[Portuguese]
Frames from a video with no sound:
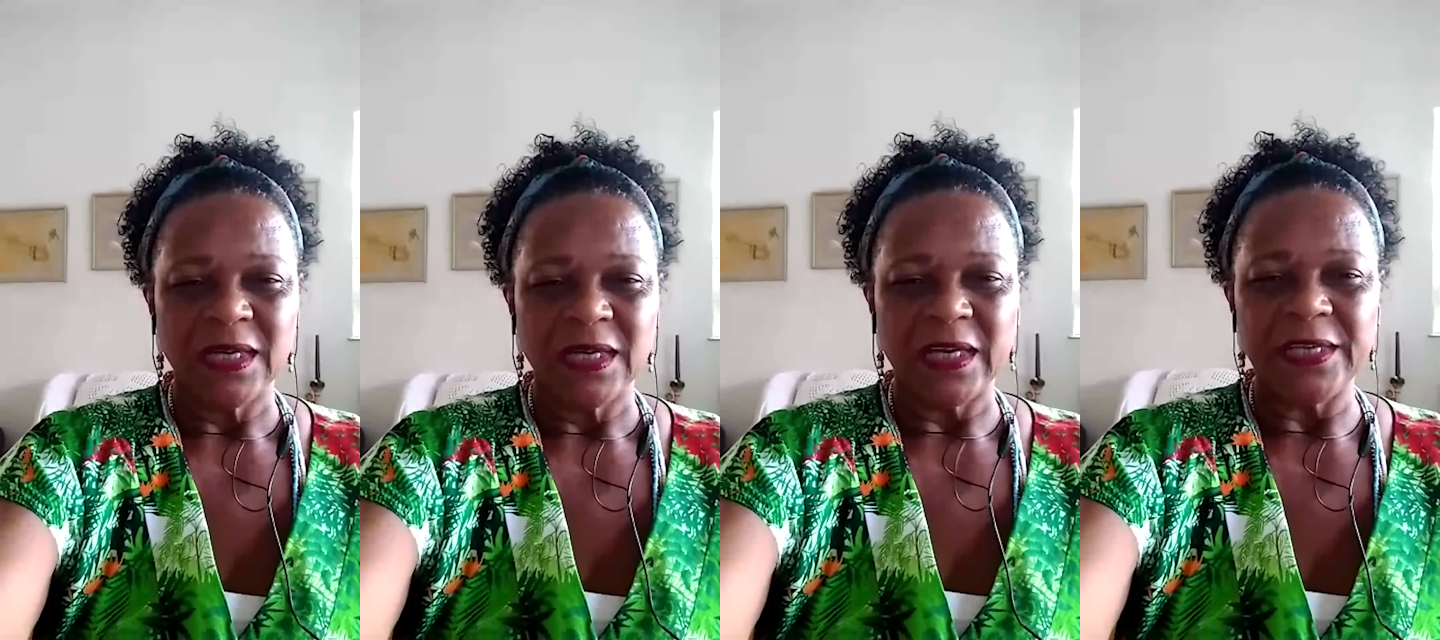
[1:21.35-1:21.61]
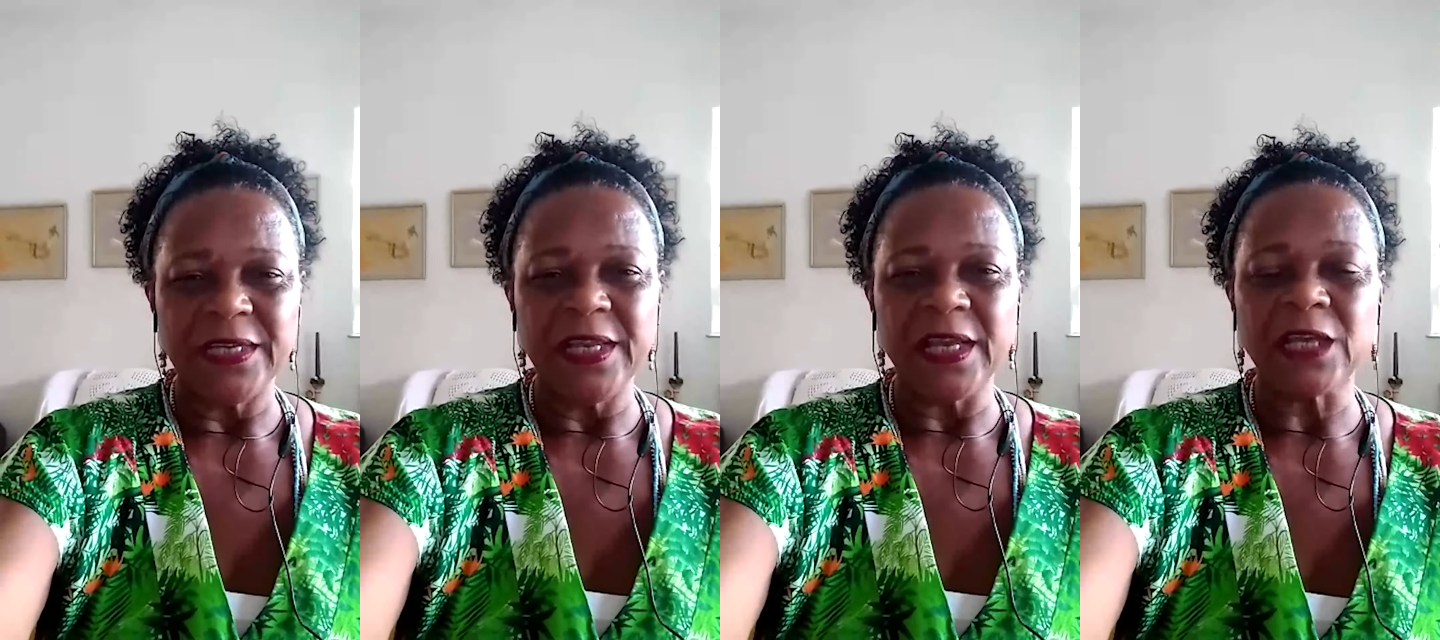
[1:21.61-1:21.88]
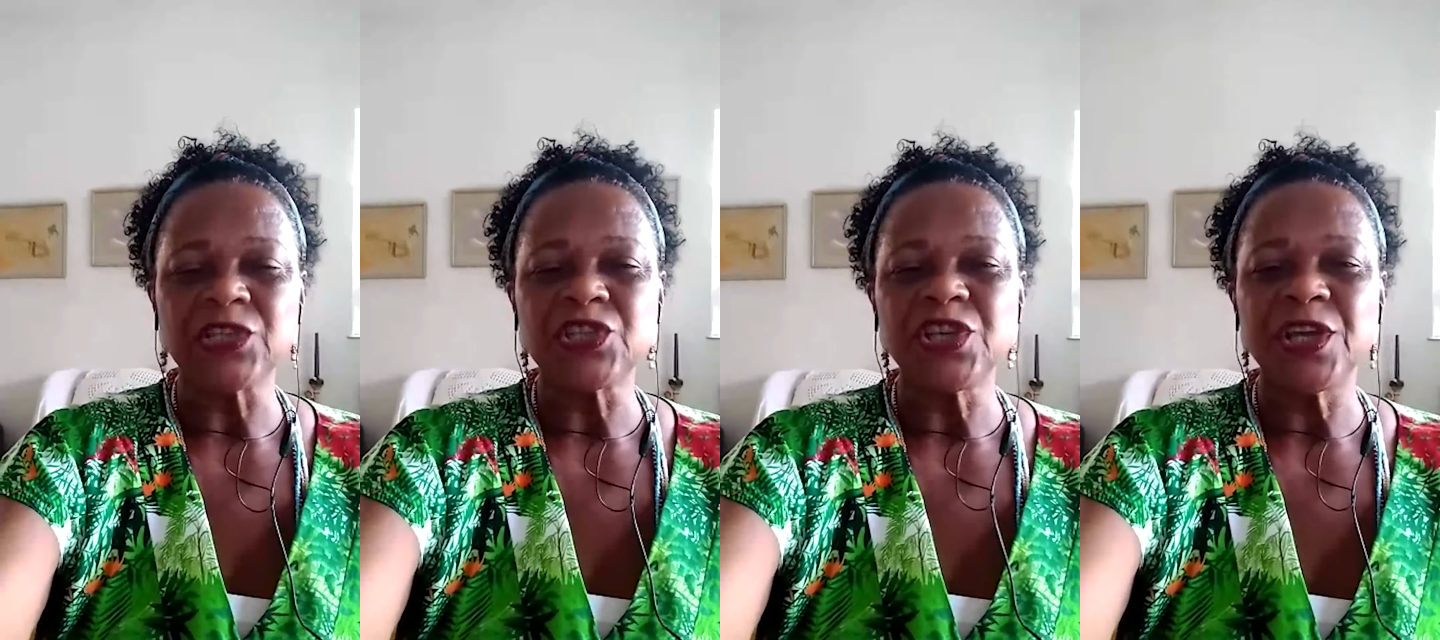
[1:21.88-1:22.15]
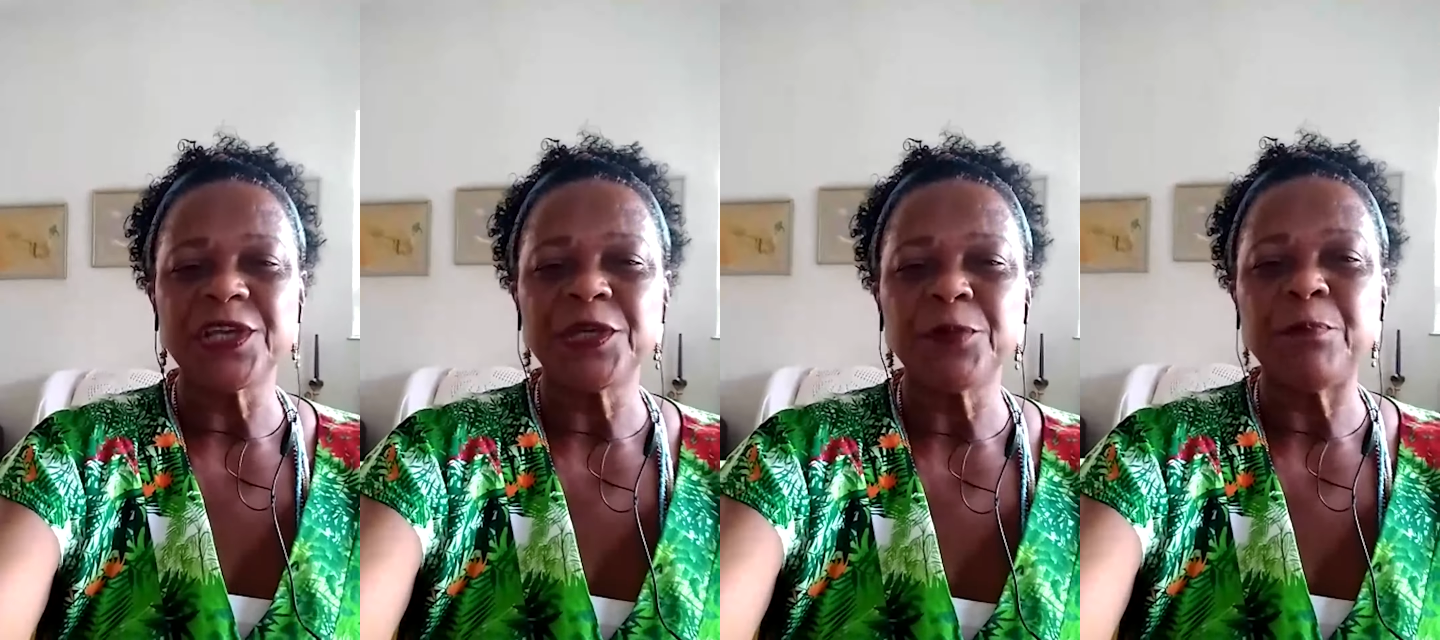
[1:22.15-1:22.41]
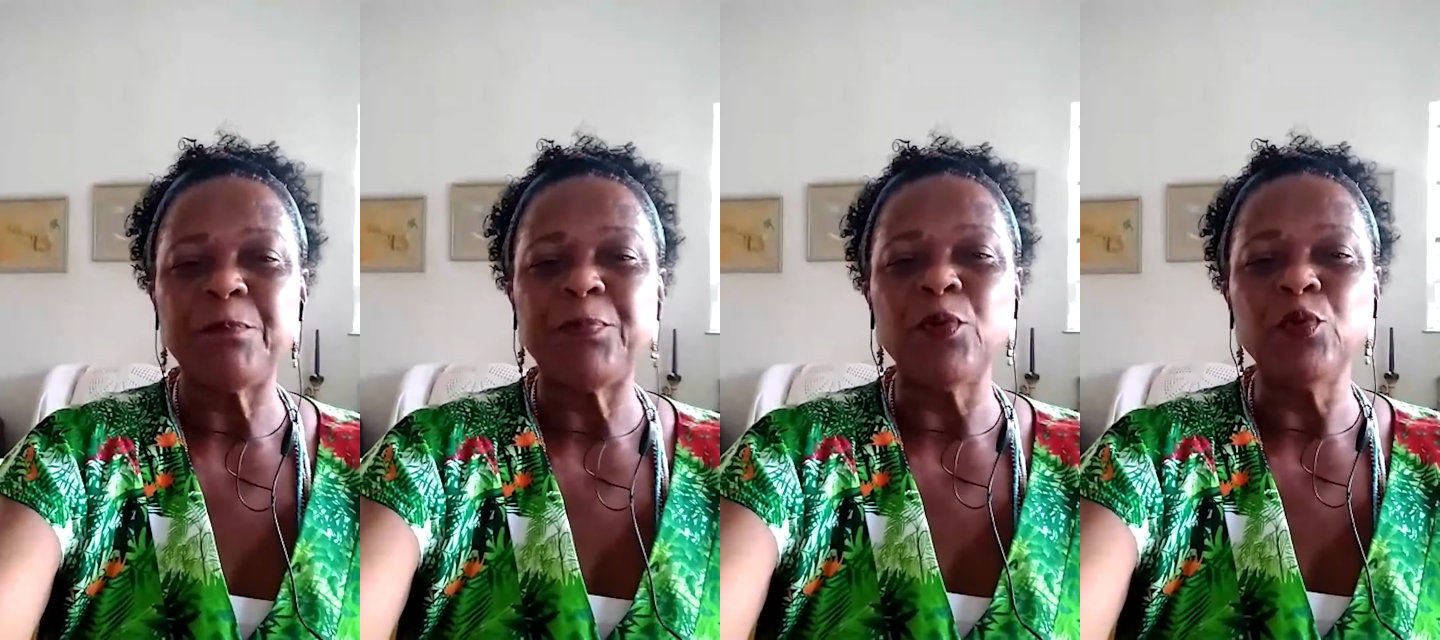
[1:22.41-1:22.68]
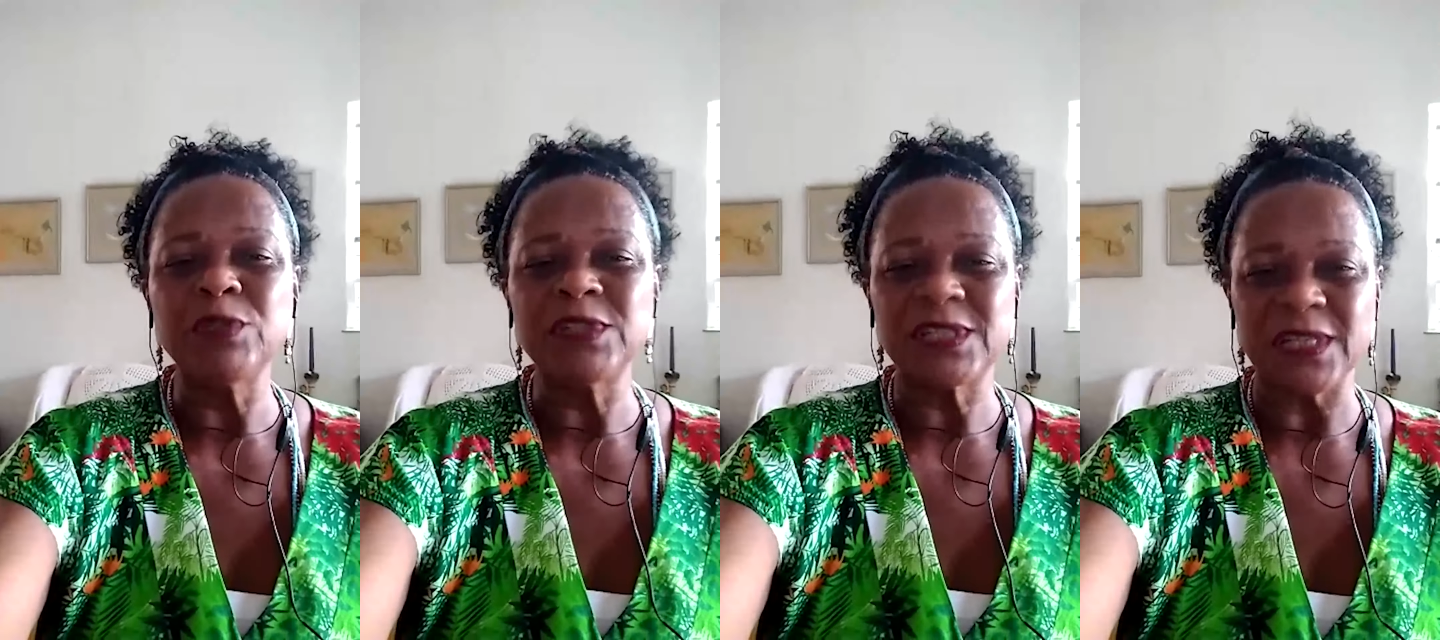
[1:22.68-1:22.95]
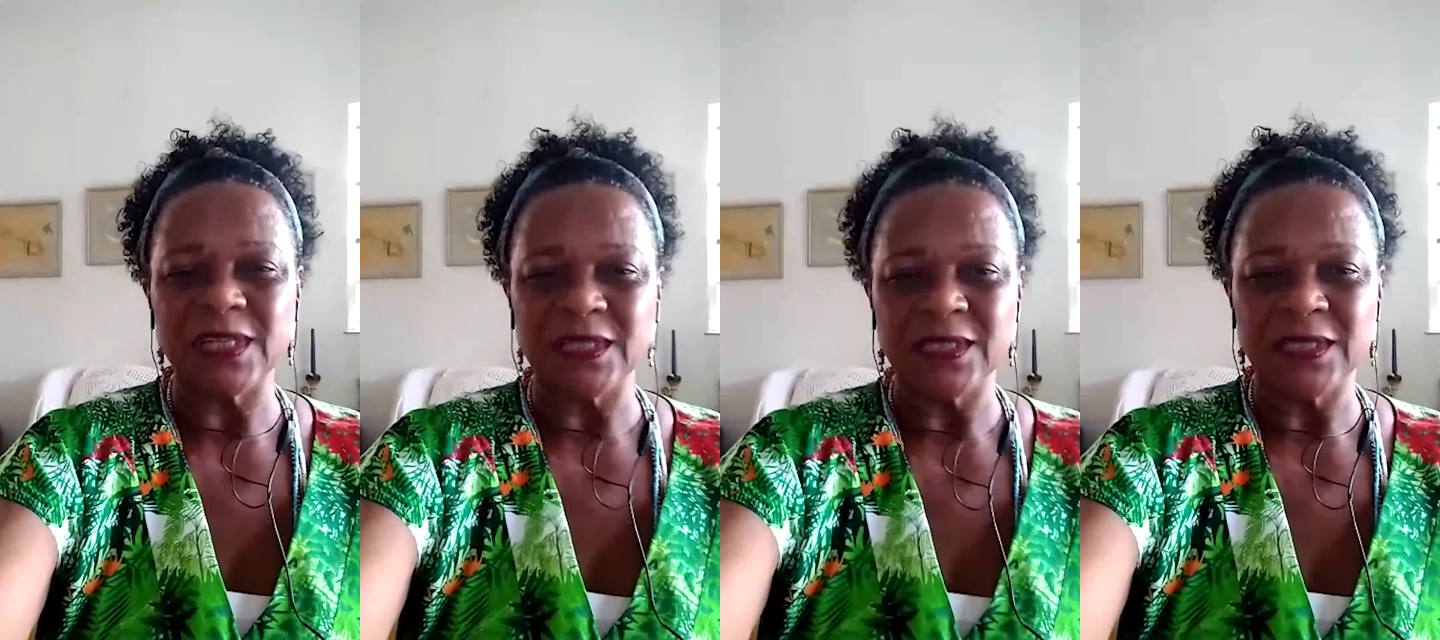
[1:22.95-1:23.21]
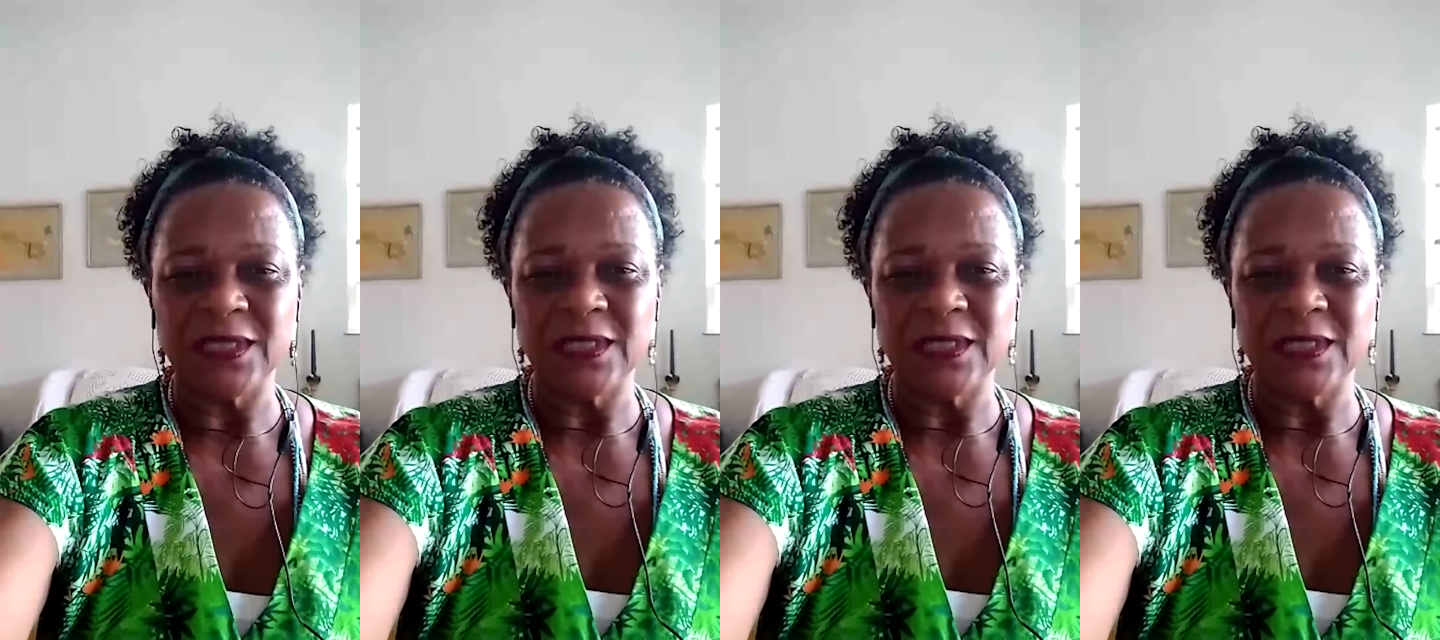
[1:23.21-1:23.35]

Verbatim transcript: a energia que pulsa,